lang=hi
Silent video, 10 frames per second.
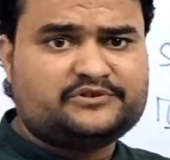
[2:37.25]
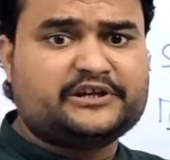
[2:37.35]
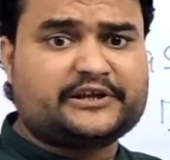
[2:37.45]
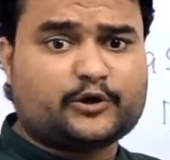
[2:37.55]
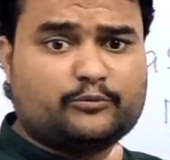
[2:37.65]

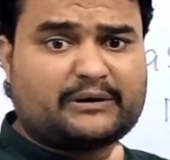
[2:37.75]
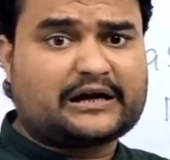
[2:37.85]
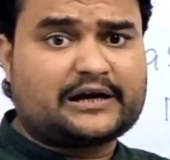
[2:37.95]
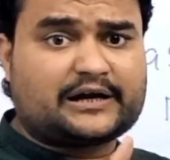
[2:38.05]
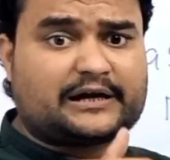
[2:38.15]
जिनके ऊपर
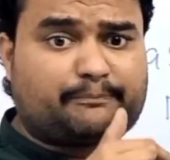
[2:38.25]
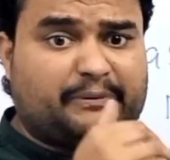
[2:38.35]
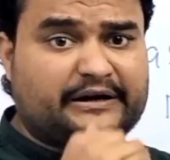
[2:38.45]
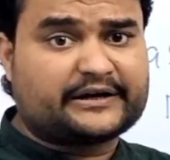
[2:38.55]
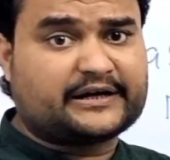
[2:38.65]
अलग अलग
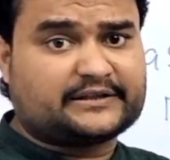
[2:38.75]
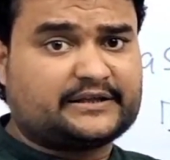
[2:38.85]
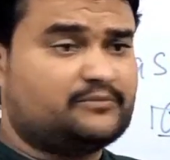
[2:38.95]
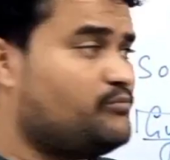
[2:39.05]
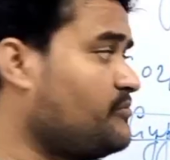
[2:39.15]
पेंट
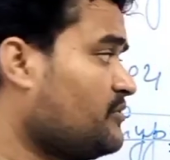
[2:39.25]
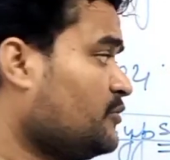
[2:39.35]
करते हैं